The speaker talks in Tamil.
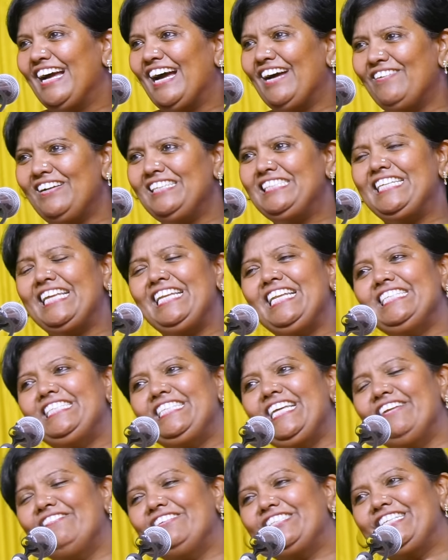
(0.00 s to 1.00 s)
அவள் சின்ன
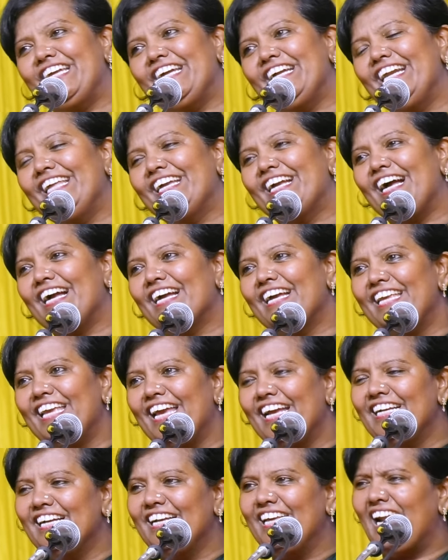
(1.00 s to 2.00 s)
சின்ன விஷயங்களுக்காக
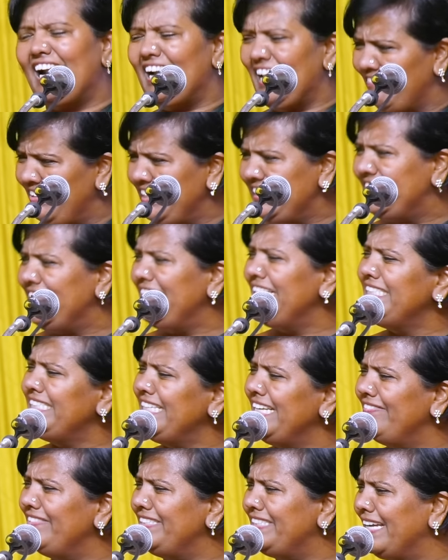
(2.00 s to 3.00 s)
இயங்குகிறாள் அவர் சின்ன
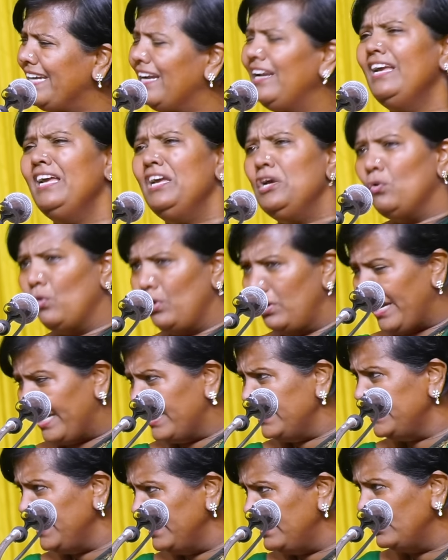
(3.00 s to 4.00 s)
சின்ன விஷயங்கள் ஒரு
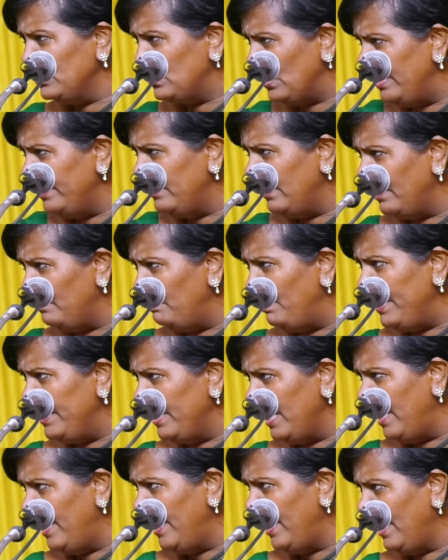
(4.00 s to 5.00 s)
ரகசியத்தை சொல்லித்தரேன்
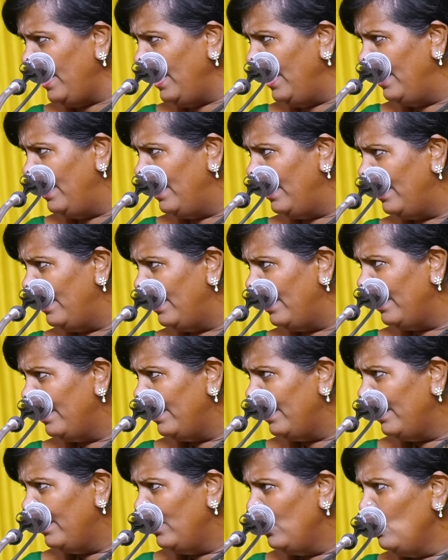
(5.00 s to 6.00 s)
பெண்களே
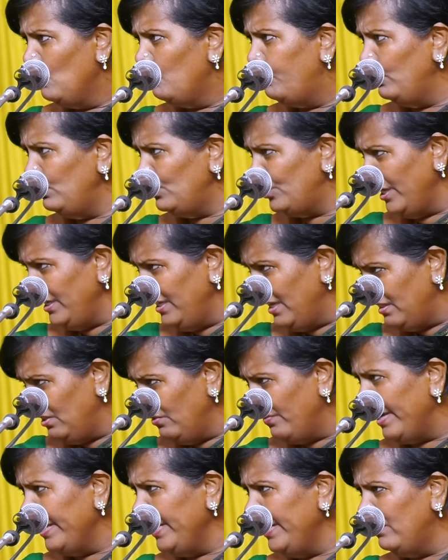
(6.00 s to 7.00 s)
புருஷன் எது
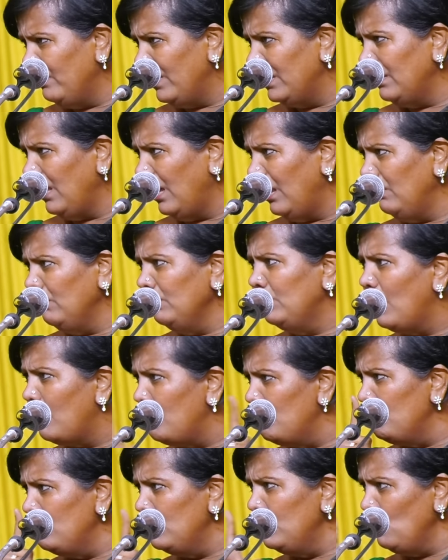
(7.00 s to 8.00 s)
வாங்கிட்டு வந்தாலும்
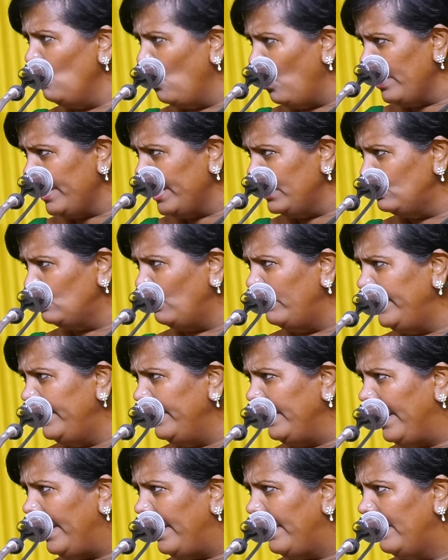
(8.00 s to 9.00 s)
கம்முன்னு ஓகே
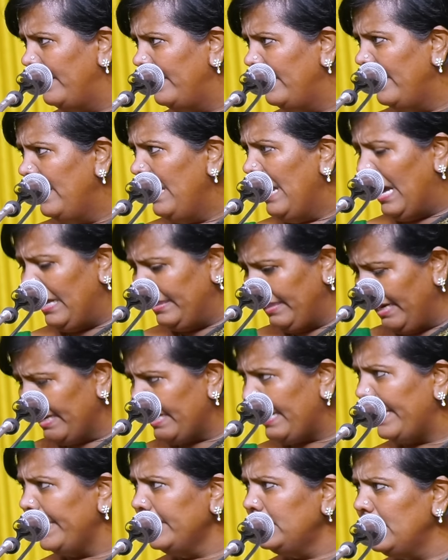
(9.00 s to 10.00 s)
சொல்லிடுங்க அதில்
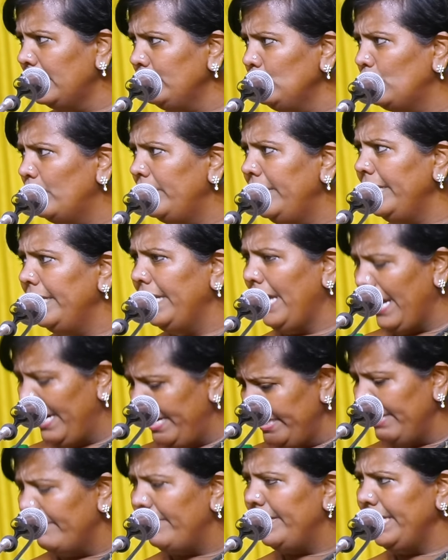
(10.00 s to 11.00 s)
கரெக்ஷன் சொன்னீங்கன்னா
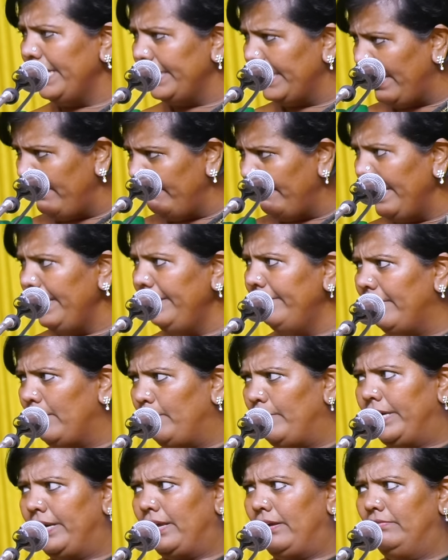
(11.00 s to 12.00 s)
அடுத்த வாட்டி அந்த ஆள் வாங்கிட்டு வர
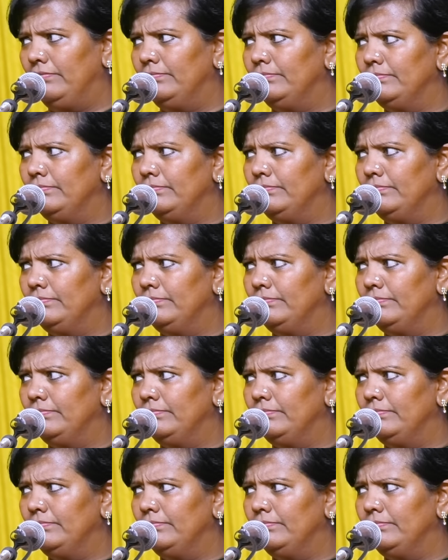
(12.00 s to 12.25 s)
மாட்டான்